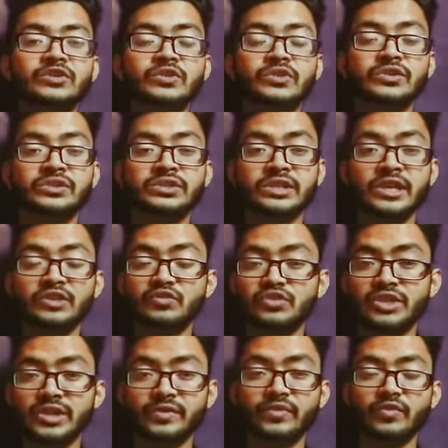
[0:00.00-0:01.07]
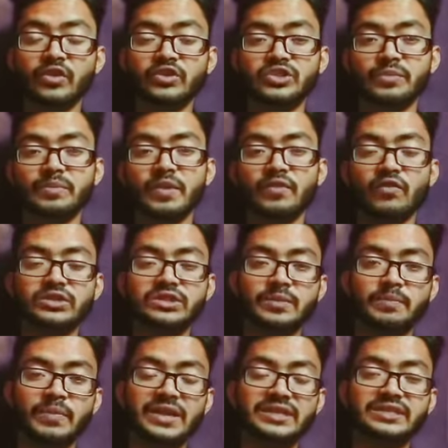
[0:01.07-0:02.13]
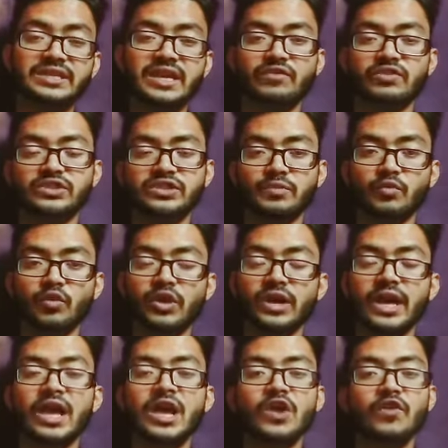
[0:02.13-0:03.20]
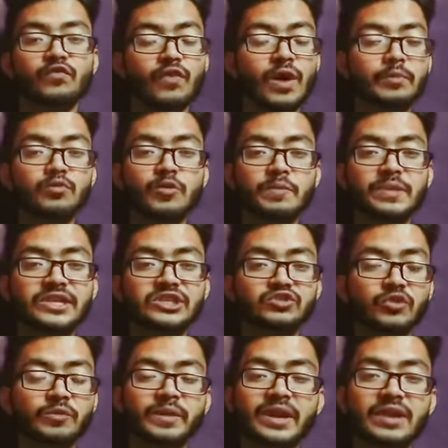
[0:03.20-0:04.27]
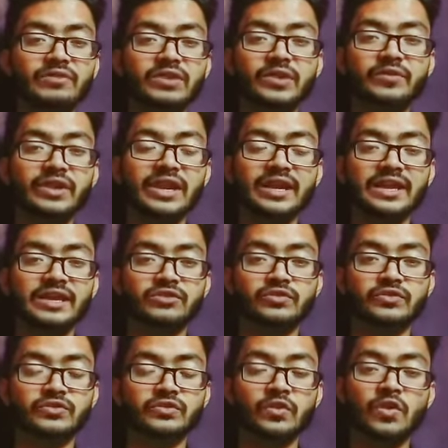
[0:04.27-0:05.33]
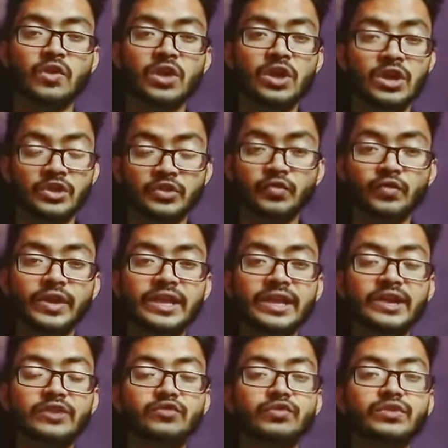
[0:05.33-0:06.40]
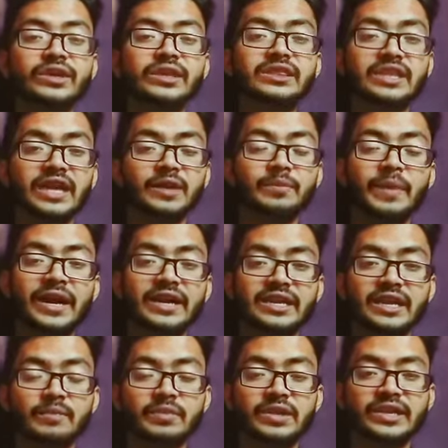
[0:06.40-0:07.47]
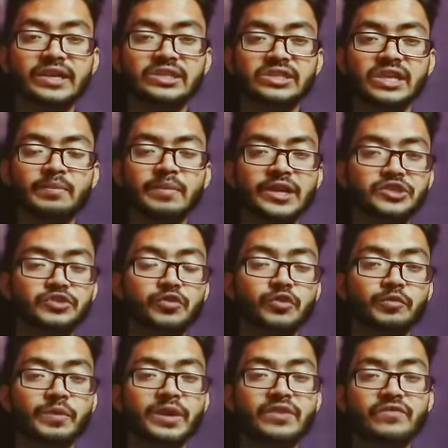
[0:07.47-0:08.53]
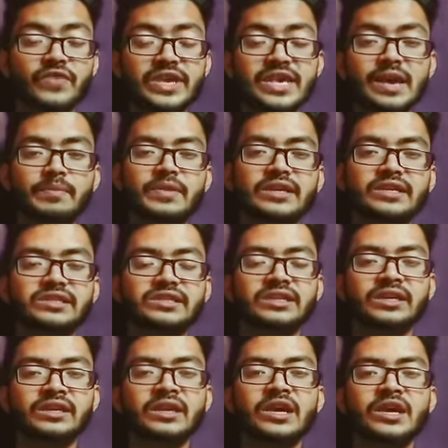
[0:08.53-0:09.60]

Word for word: ये जो जी वी व्हाट्सअप है व्हाट्सअप प्लस है या व्हाट्सअप गोल्ड है वो आपको प्ले स्टोर पर अवेलेबल नहीं है दोस्तों क्यों नहीं है क्योंकि ये थर्ड पार्टी एप्लीकेशन है प्ले स्टोर पर वही एप्लीकेशन